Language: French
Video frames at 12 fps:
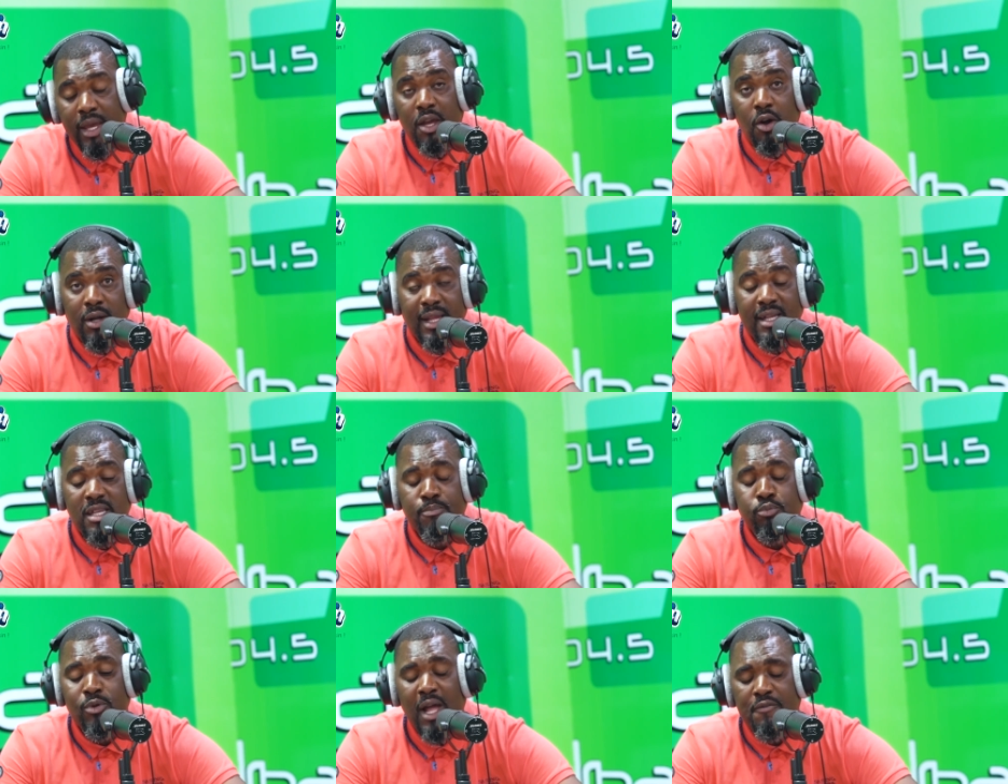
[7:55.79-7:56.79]
Et on l'a dit
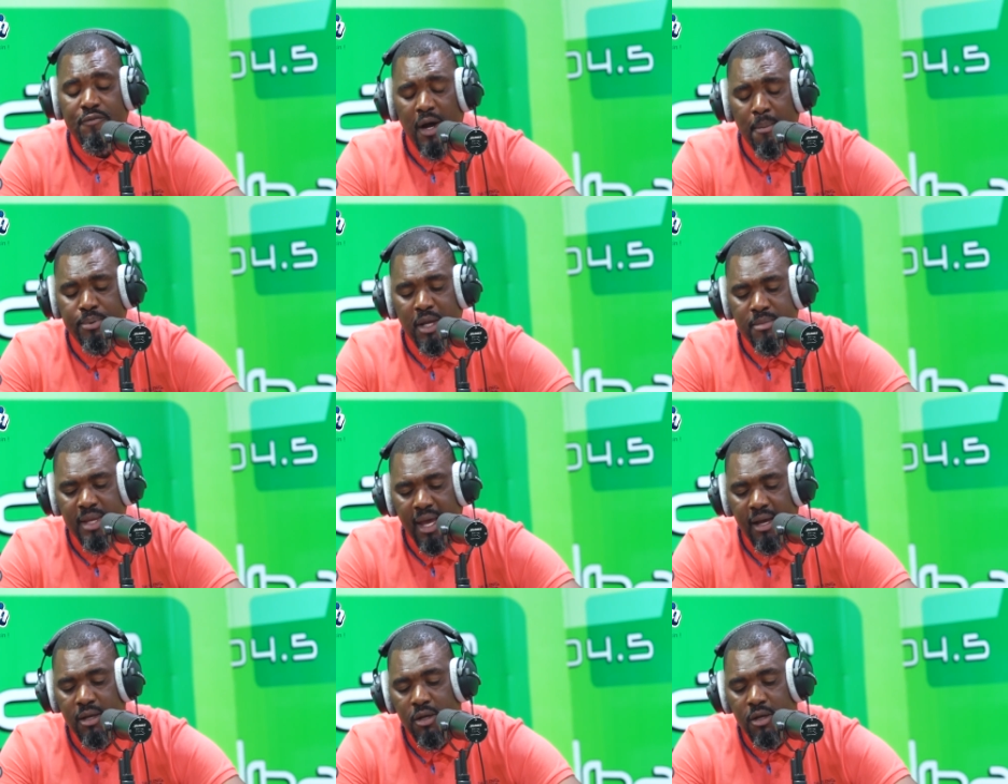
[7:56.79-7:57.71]
pour l'avant-première